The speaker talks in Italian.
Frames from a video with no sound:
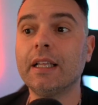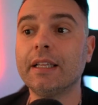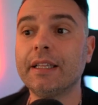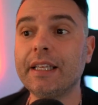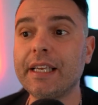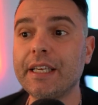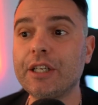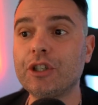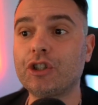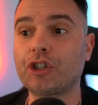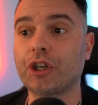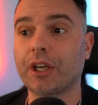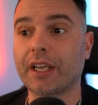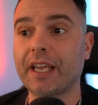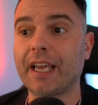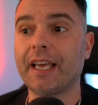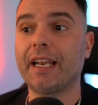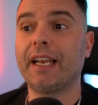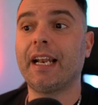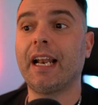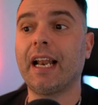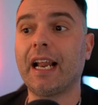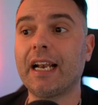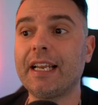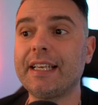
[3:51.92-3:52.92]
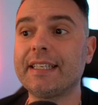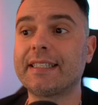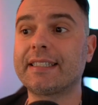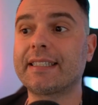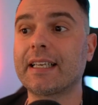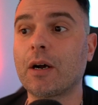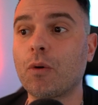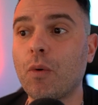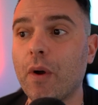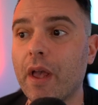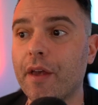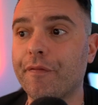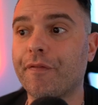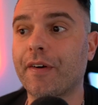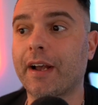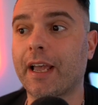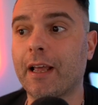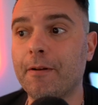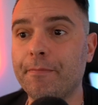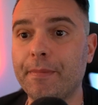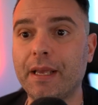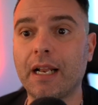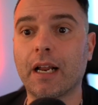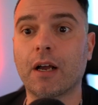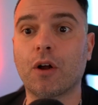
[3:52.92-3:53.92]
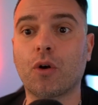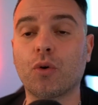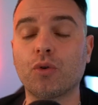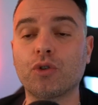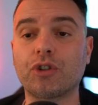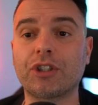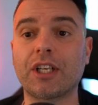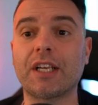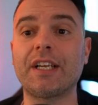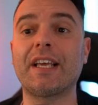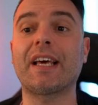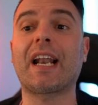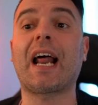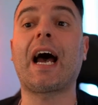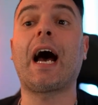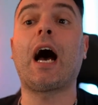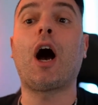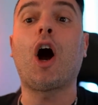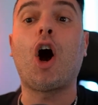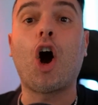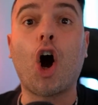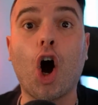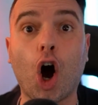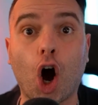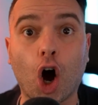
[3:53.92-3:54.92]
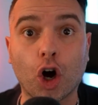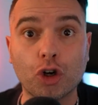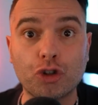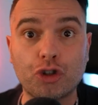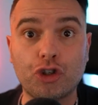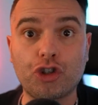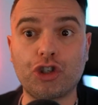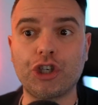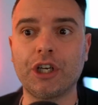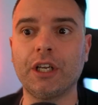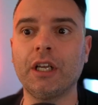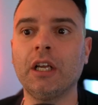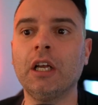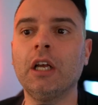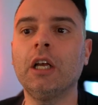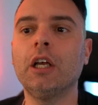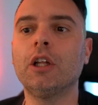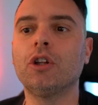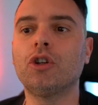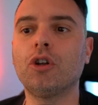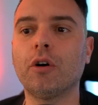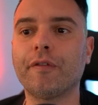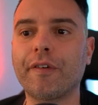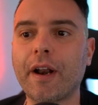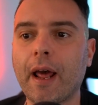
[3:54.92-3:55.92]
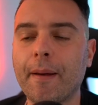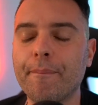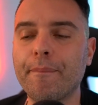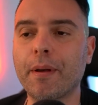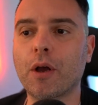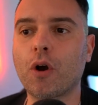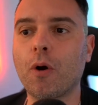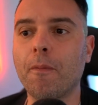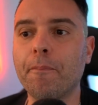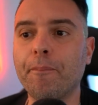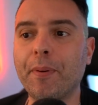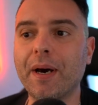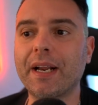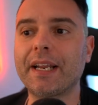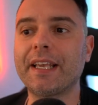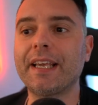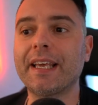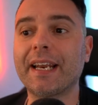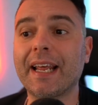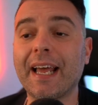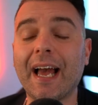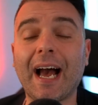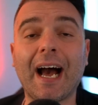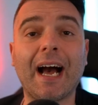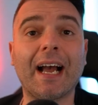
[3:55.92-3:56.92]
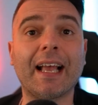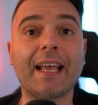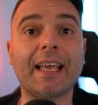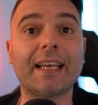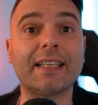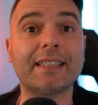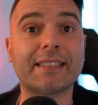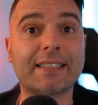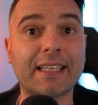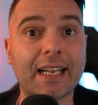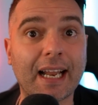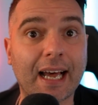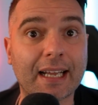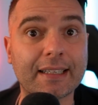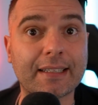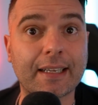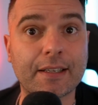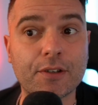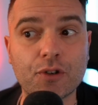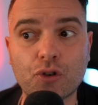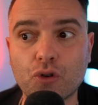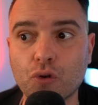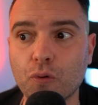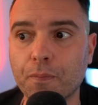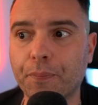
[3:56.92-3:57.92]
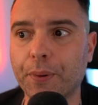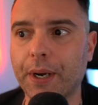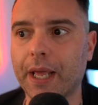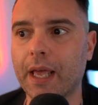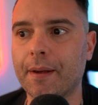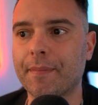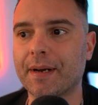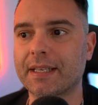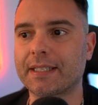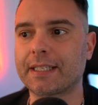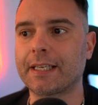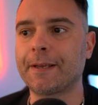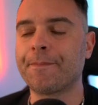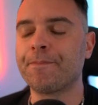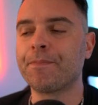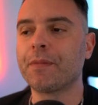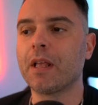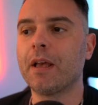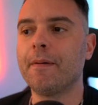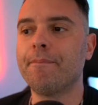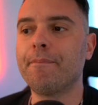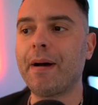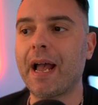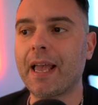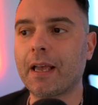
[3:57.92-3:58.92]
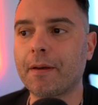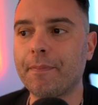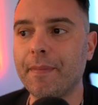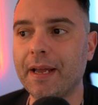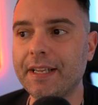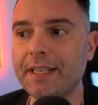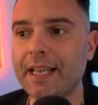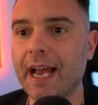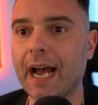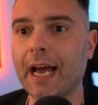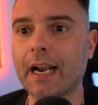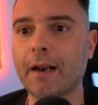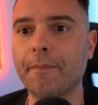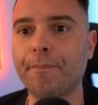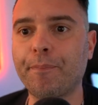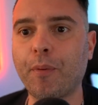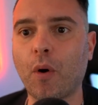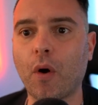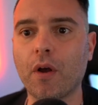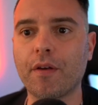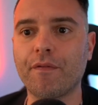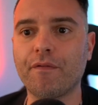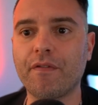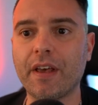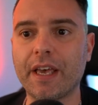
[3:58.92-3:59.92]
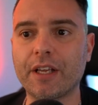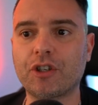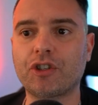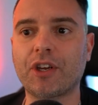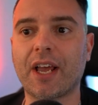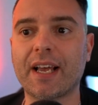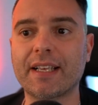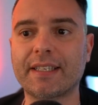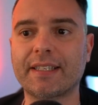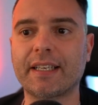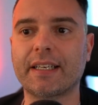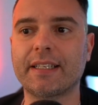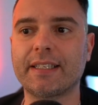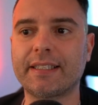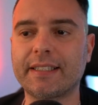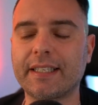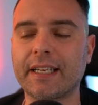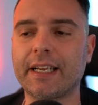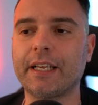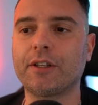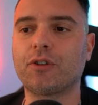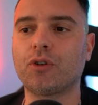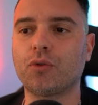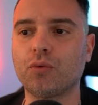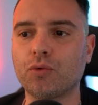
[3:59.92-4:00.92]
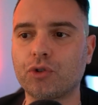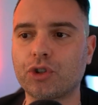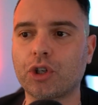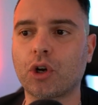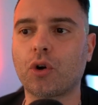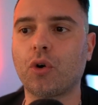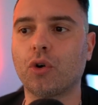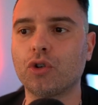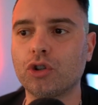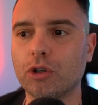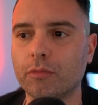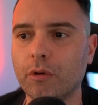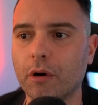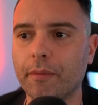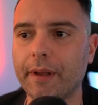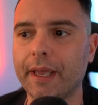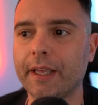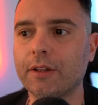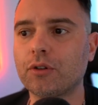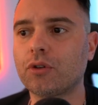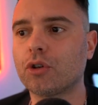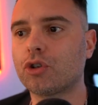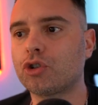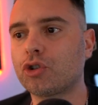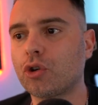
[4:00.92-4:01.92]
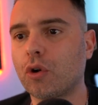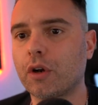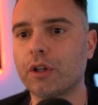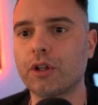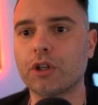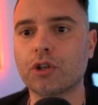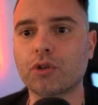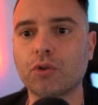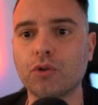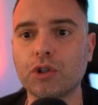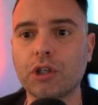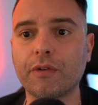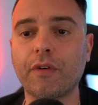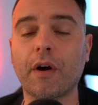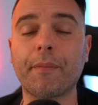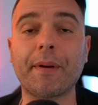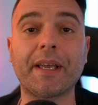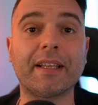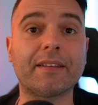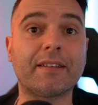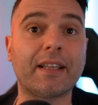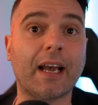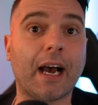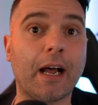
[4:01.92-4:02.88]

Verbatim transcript: dice che nella lista UEFA che il Milan consegnerà oggi dovrebbe comparire anche Zlatan Supremacy. Mike Magnan può invece essere inserito in un secondo momento solo ed esclusivamente